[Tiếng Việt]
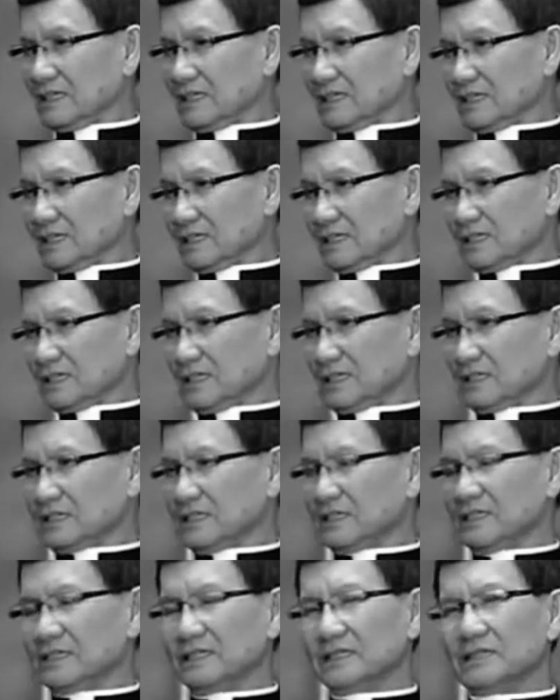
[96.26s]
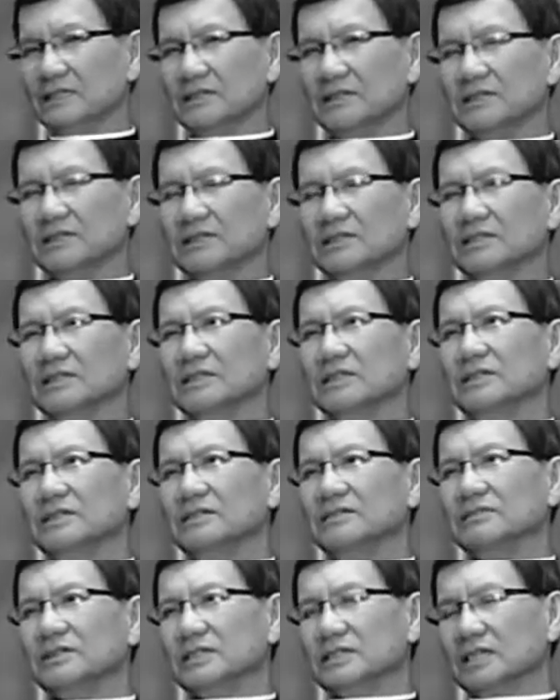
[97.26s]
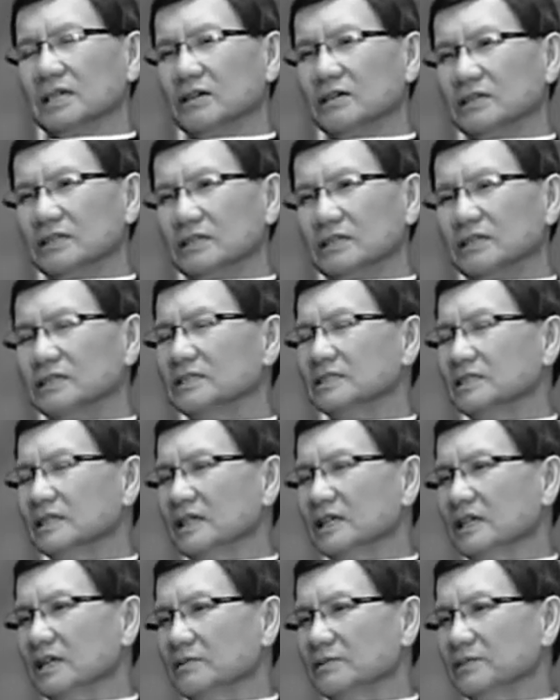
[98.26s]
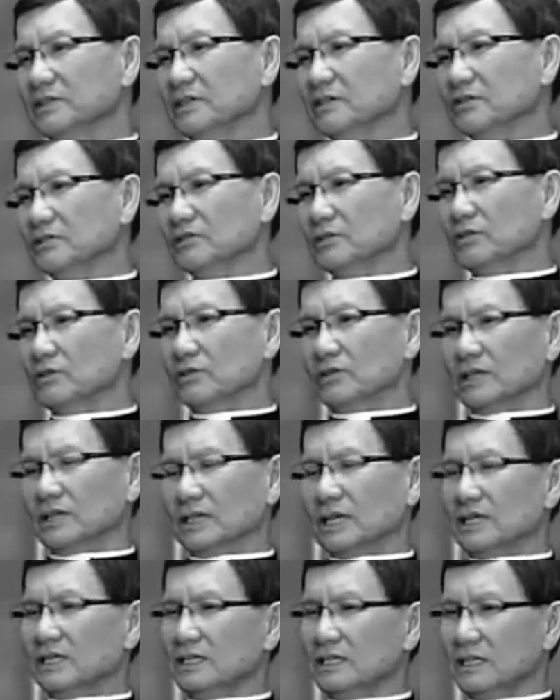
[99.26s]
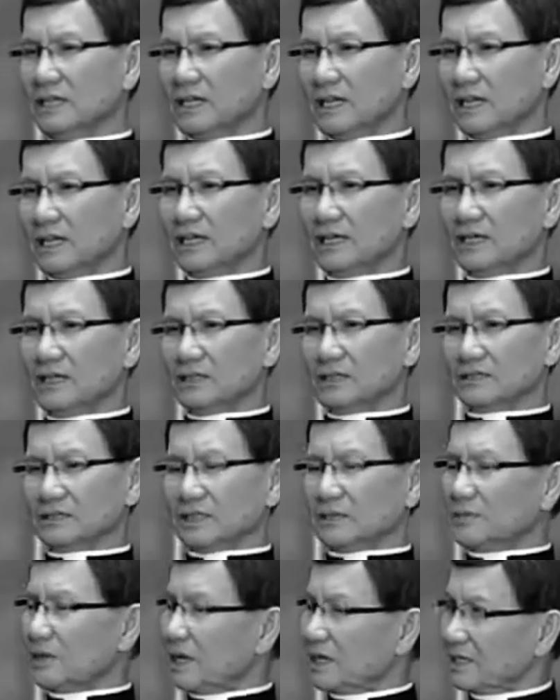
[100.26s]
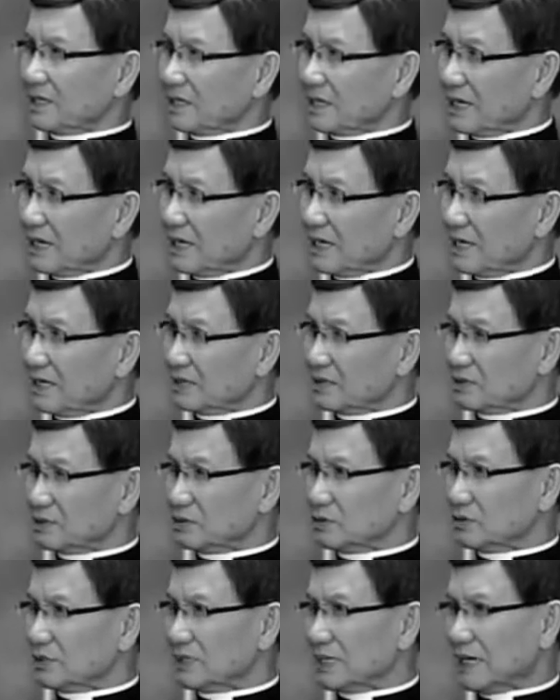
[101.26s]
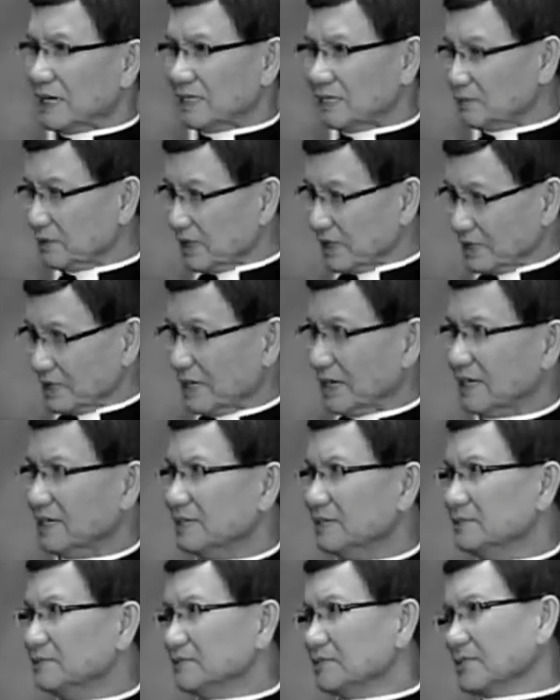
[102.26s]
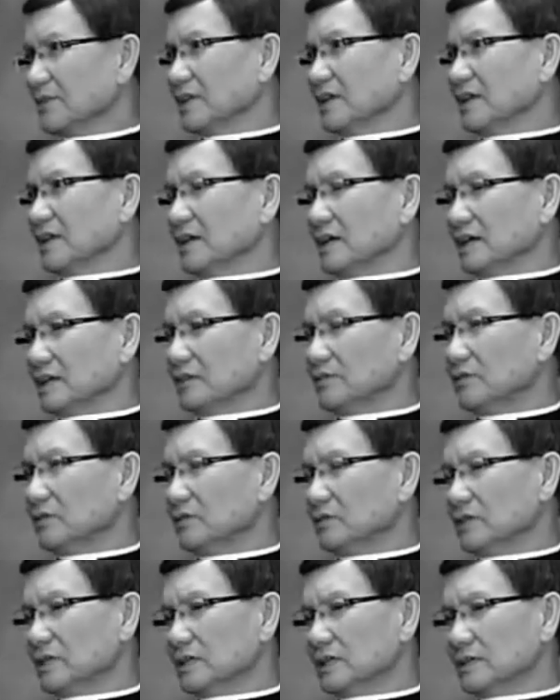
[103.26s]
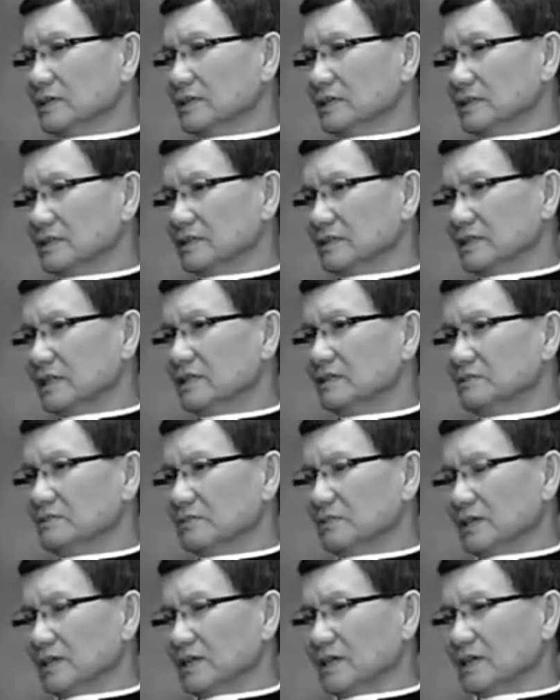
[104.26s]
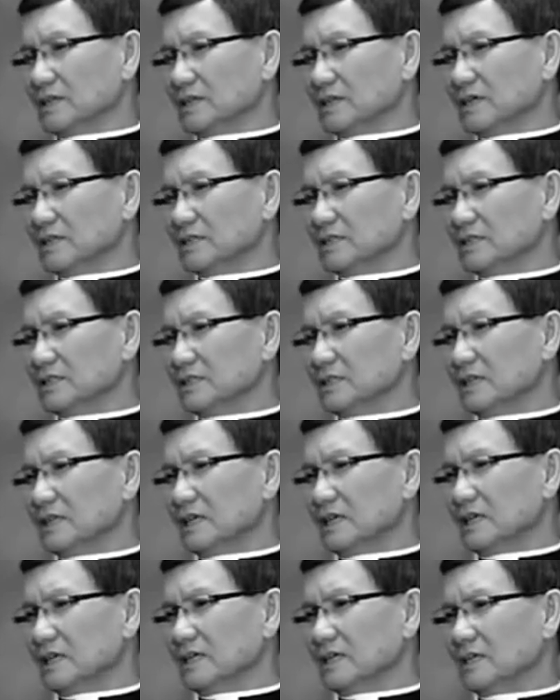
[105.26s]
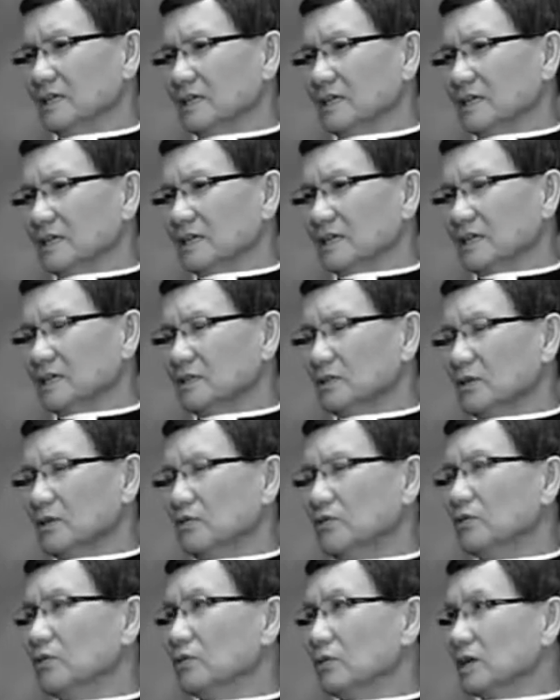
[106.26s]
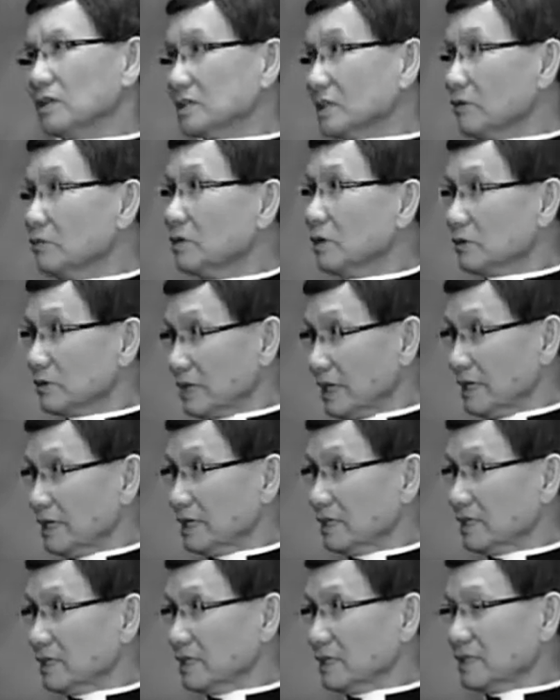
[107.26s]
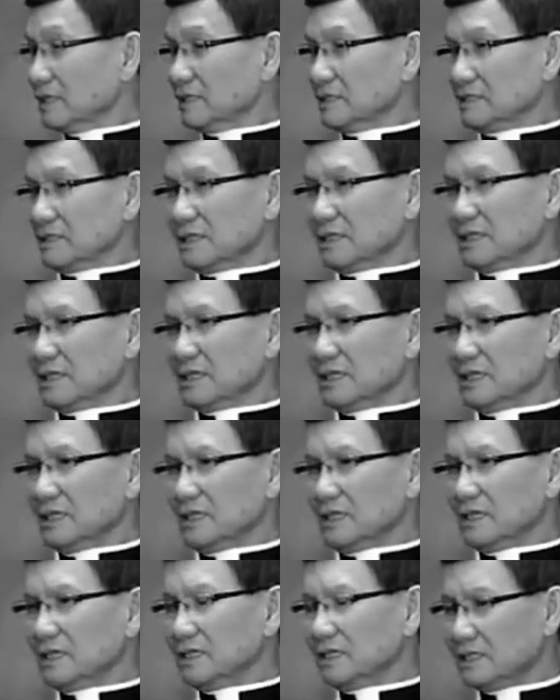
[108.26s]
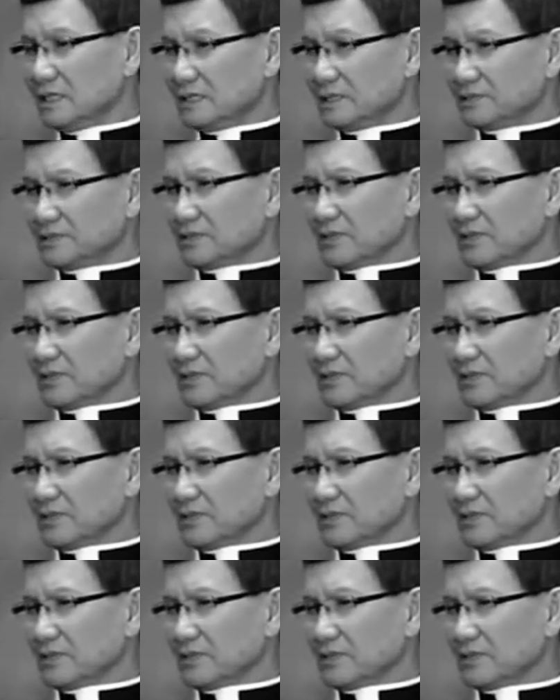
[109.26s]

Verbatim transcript: Dạ. à, ờ, thì về sau thì nó chia ra nhiều vùng là Galilee rồi Samaria rồi Judea nhưng mà đại khái à, cái vùng à, đất mà hồi xưa là các tổ phụ đã sống đầu tiên ấy, yeah. Dạ. trước khi đi